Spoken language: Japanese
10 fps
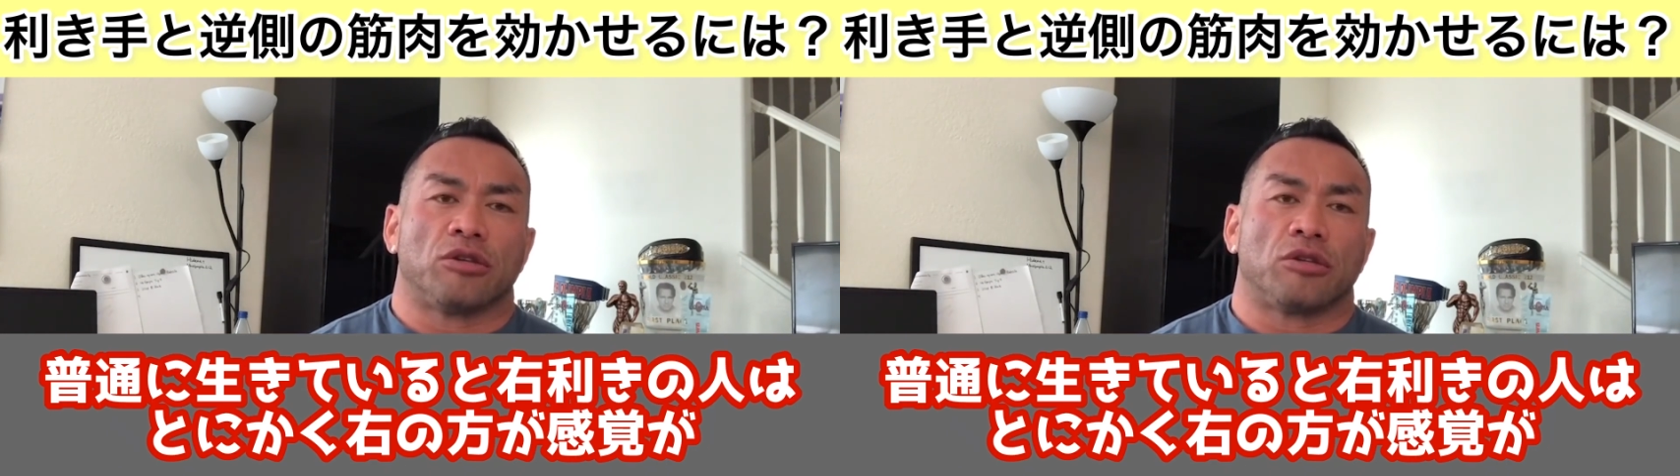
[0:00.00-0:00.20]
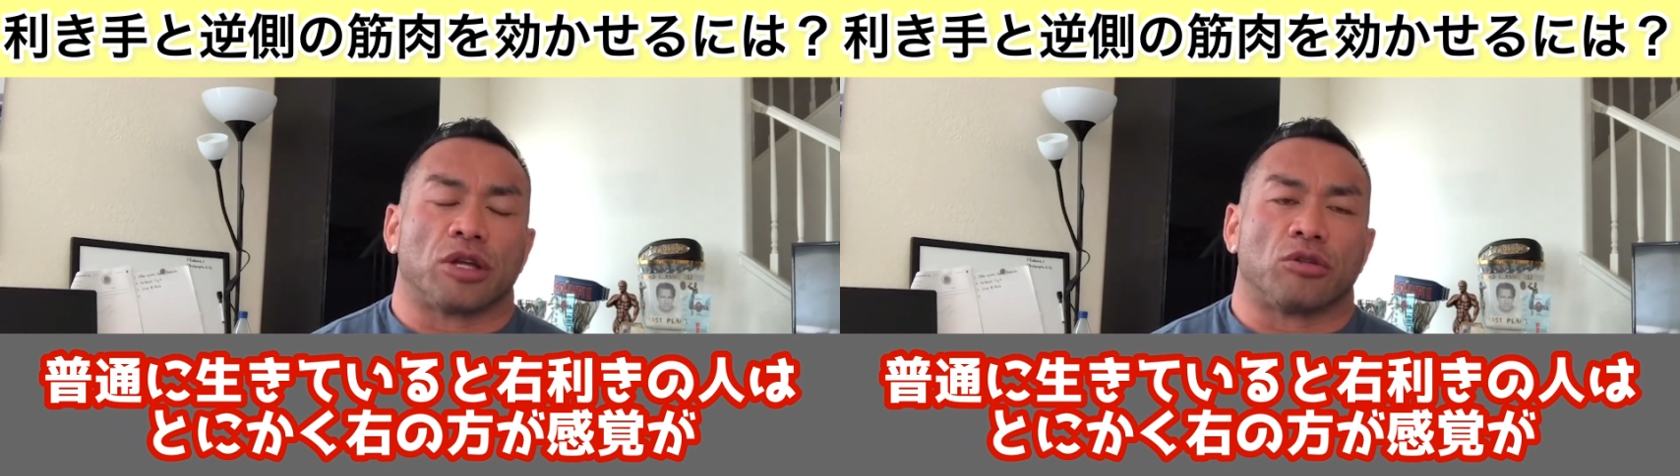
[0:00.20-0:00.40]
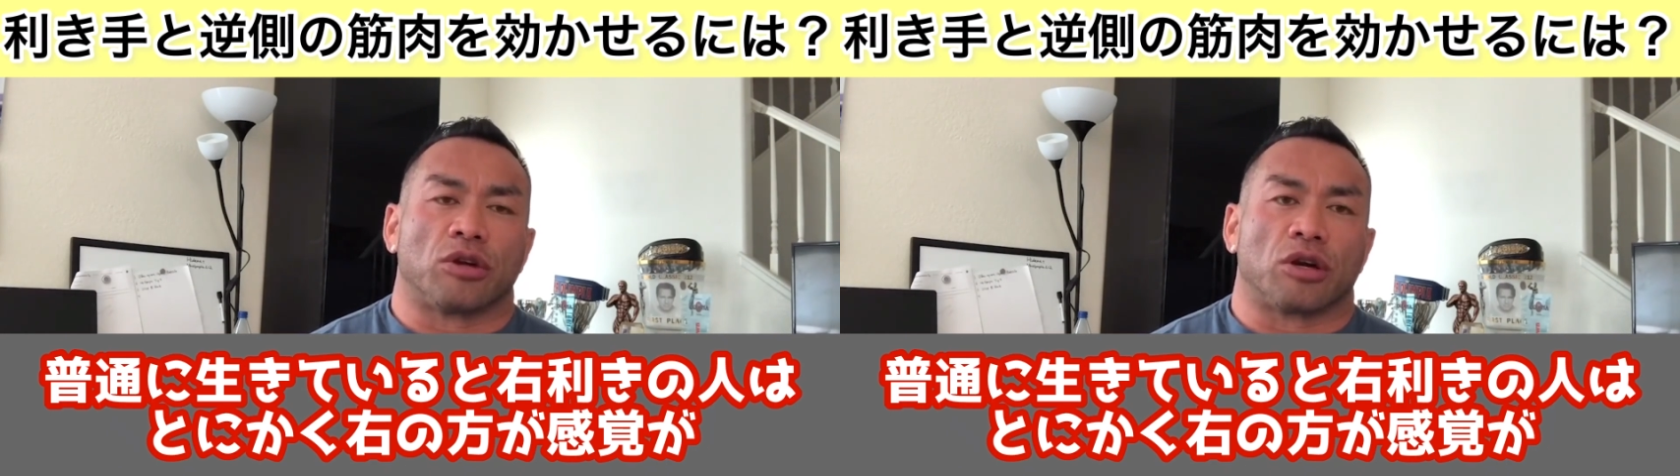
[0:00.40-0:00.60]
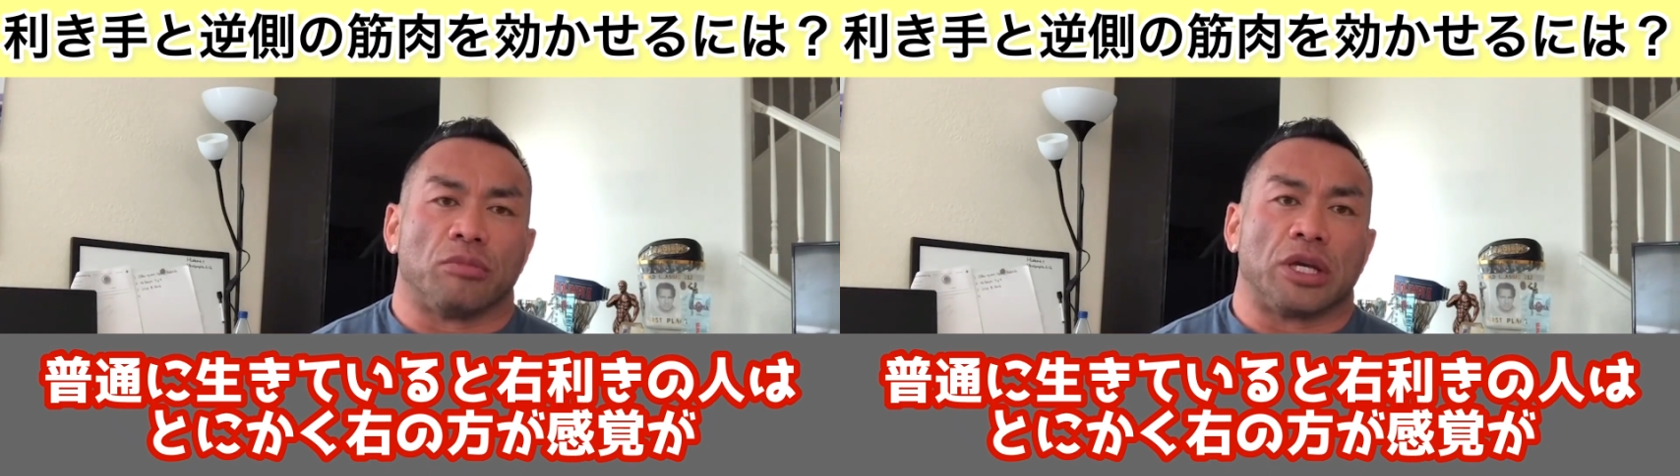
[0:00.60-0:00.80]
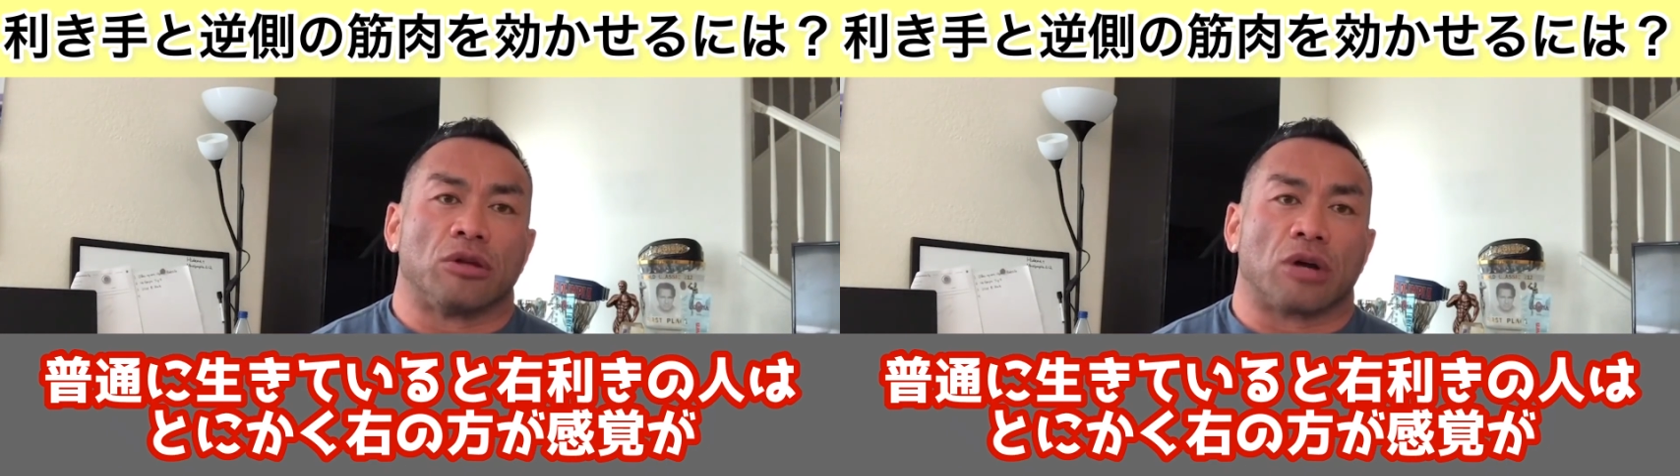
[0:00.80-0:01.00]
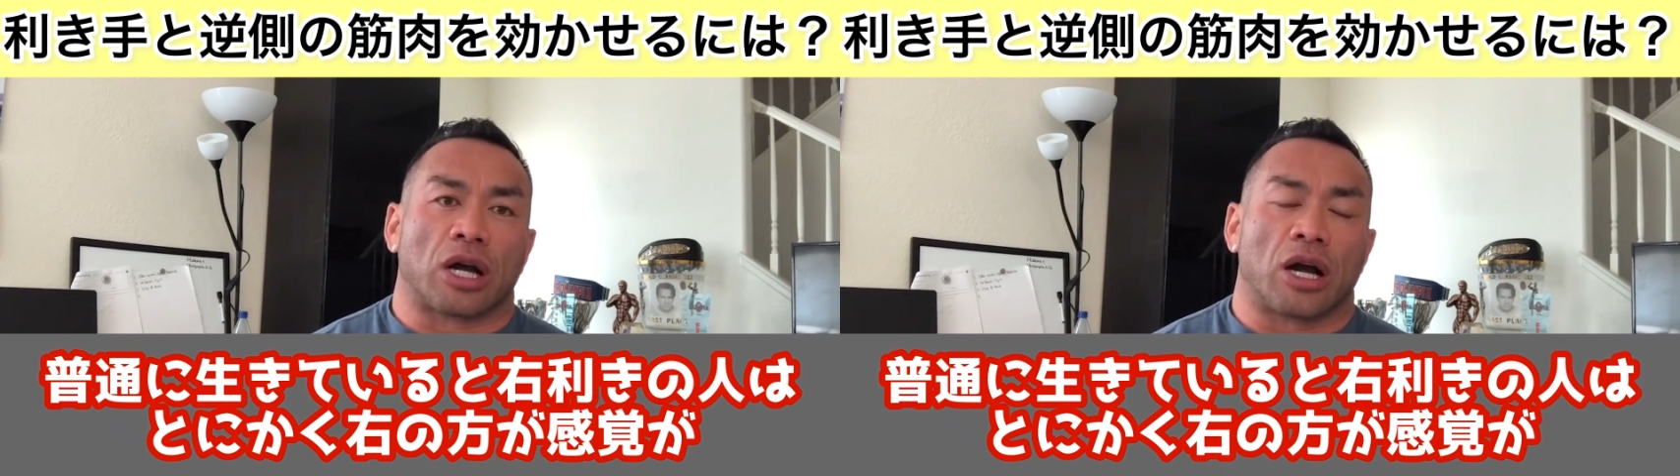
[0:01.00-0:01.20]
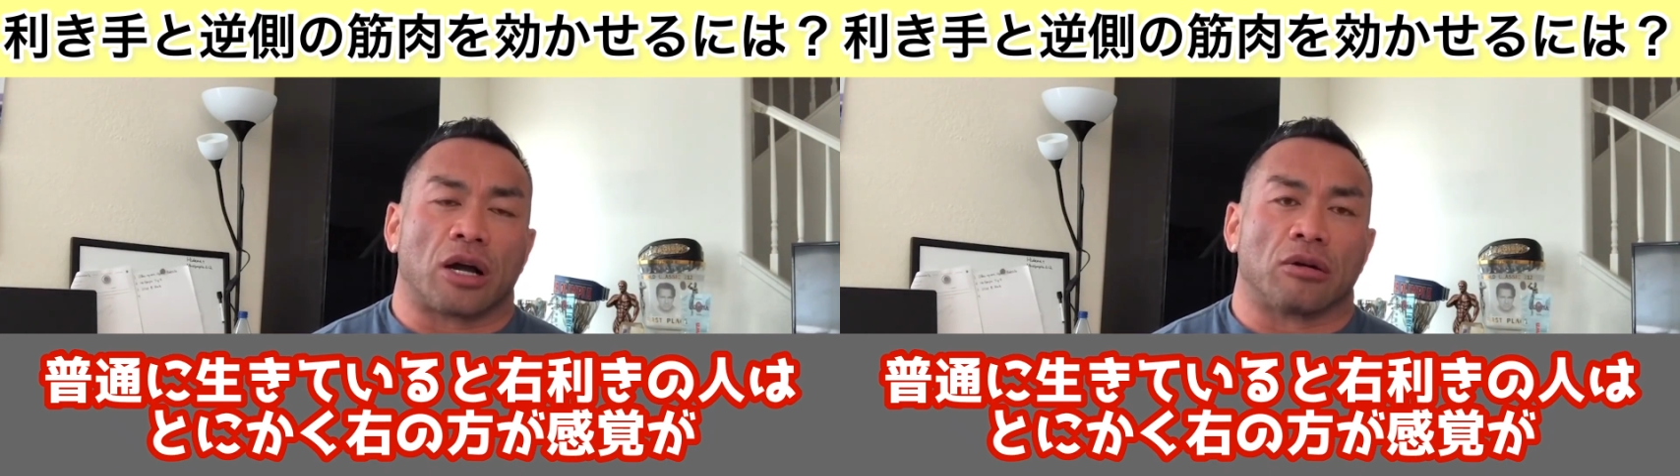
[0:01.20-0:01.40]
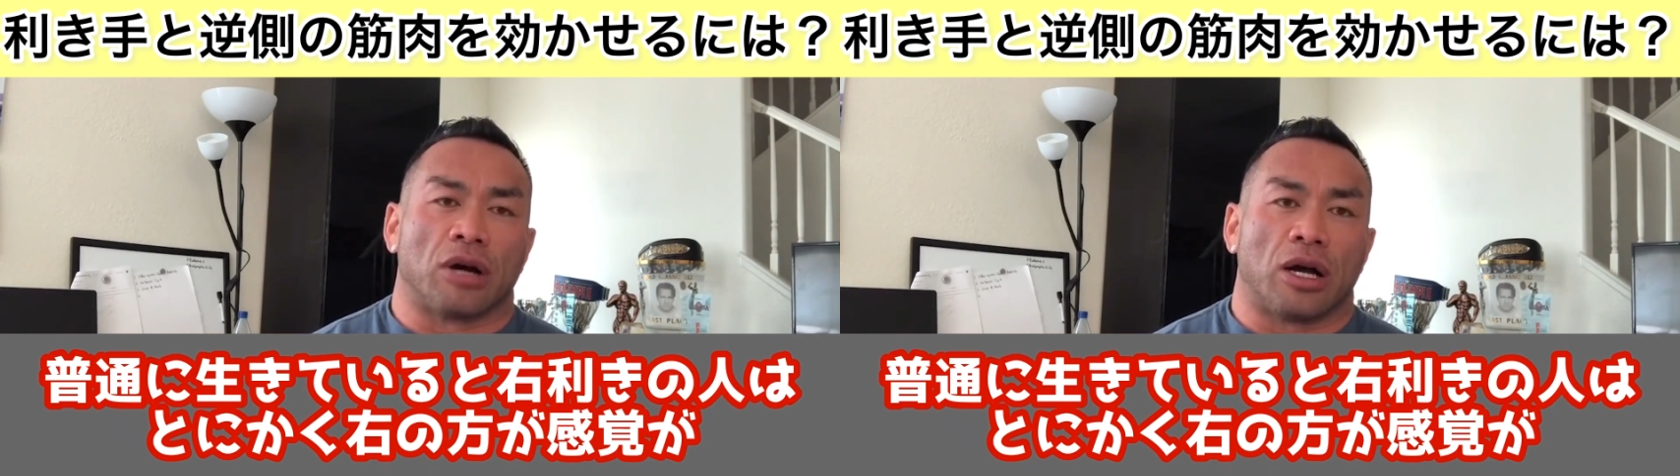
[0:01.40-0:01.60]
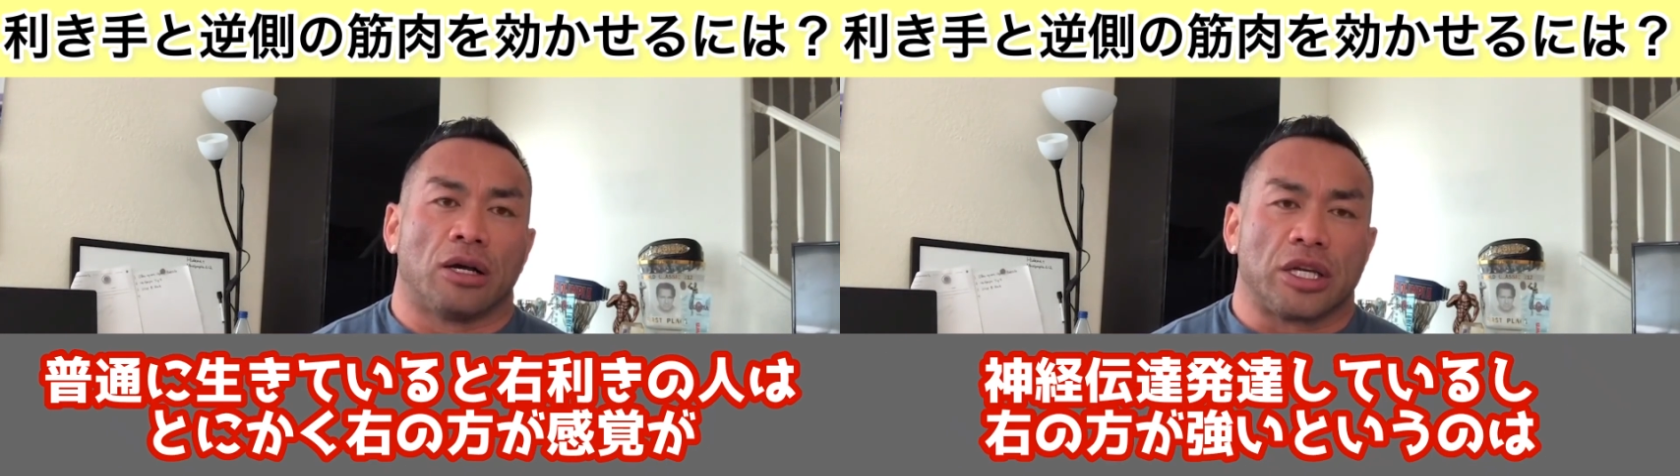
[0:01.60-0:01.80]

きの人はとにかく右の方が感覚は